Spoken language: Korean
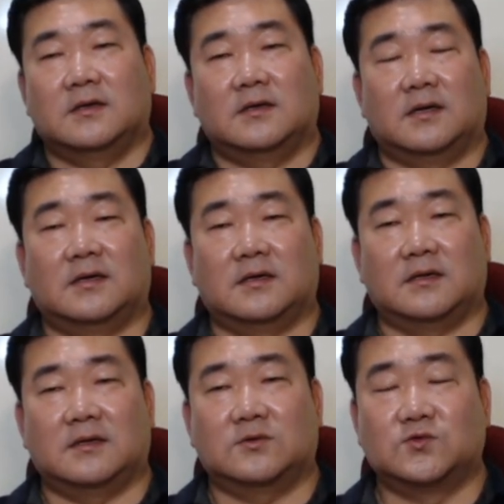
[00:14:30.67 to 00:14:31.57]

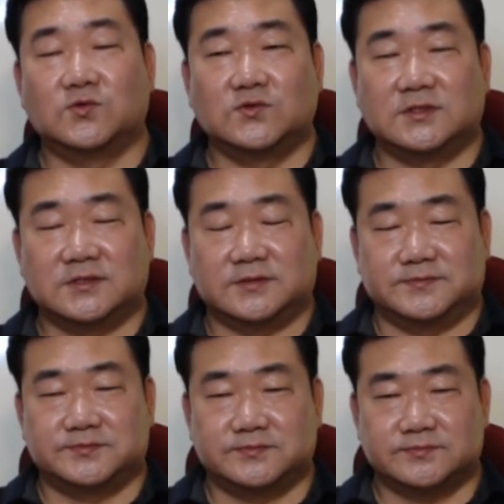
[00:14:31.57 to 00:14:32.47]
아 구운은
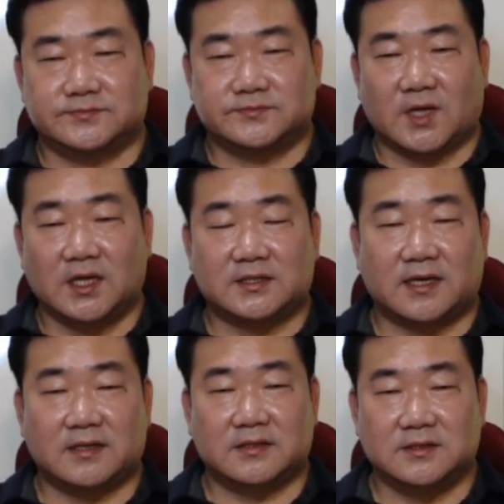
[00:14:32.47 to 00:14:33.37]

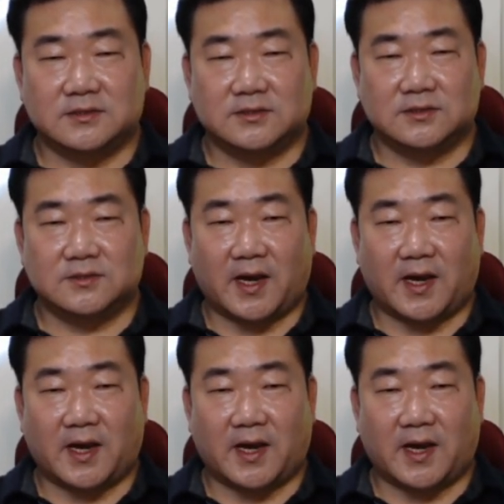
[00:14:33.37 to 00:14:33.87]
일단 그